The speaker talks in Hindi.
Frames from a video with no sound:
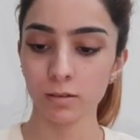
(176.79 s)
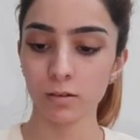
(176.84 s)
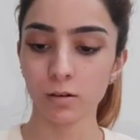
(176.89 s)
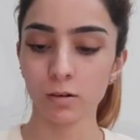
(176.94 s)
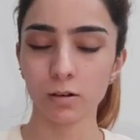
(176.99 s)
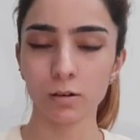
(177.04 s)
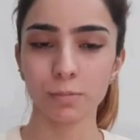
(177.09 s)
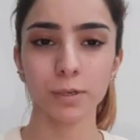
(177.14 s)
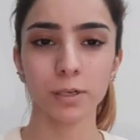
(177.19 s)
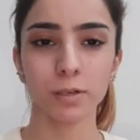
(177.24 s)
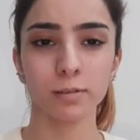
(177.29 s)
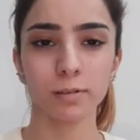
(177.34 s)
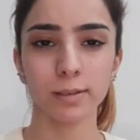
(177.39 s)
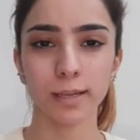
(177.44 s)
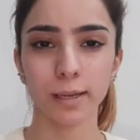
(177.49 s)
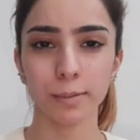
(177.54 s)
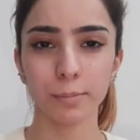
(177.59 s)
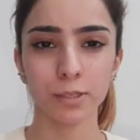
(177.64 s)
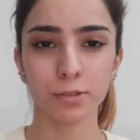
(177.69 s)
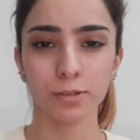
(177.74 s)
और बिल्कुल
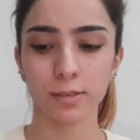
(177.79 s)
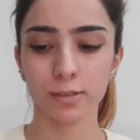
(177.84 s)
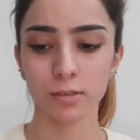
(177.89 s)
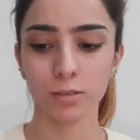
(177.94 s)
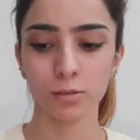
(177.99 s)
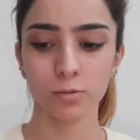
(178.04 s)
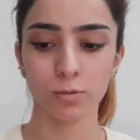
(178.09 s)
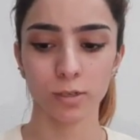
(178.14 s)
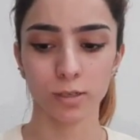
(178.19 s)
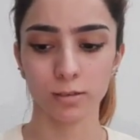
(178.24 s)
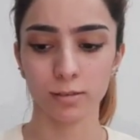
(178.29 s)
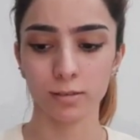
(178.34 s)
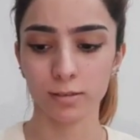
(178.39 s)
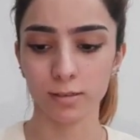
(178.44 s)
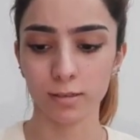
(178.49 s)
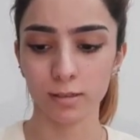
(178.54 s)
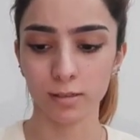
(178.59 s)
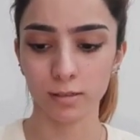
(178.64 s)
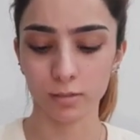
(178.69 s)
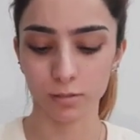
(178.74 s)
लेमन जैसी जो है
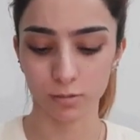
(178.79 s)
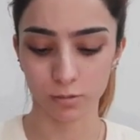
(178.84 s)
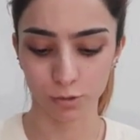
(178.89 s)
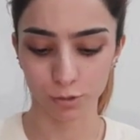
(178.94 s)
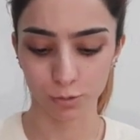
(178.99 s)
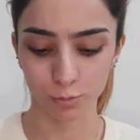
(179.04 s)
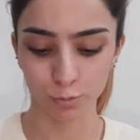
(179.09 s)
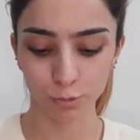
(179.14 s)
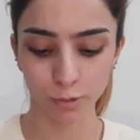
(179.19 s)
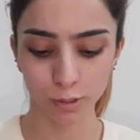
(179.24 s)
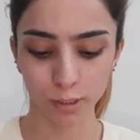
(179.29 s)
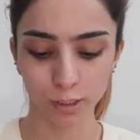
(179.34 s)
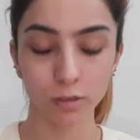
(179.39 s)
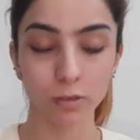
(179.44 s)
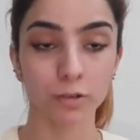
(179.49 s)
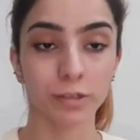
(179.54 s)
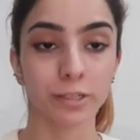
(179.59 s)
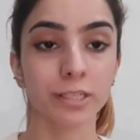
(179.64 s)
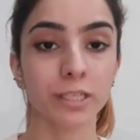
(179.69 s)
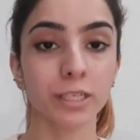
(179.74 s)
इसकी खुशबू है
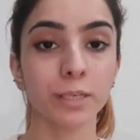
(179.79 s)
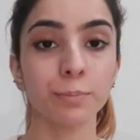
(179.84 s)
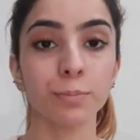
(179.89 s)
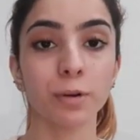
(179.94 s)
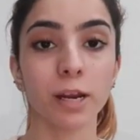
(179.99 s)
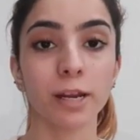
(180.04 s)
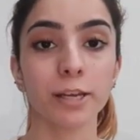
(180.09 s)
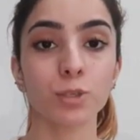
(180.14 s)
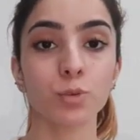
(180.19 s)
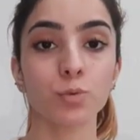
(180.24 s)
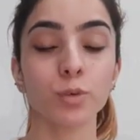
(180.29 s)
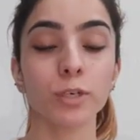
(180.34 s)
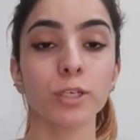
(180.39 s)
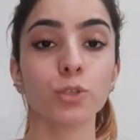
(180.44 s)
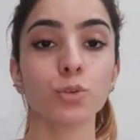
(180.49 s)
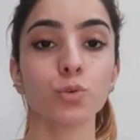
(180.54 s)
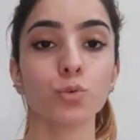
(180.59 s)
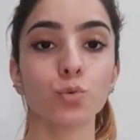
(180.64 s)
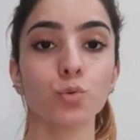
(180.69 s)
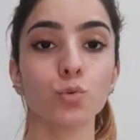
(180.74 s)
और इसकी प्राइस जो है
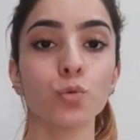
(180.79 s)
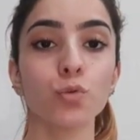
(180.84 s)
टू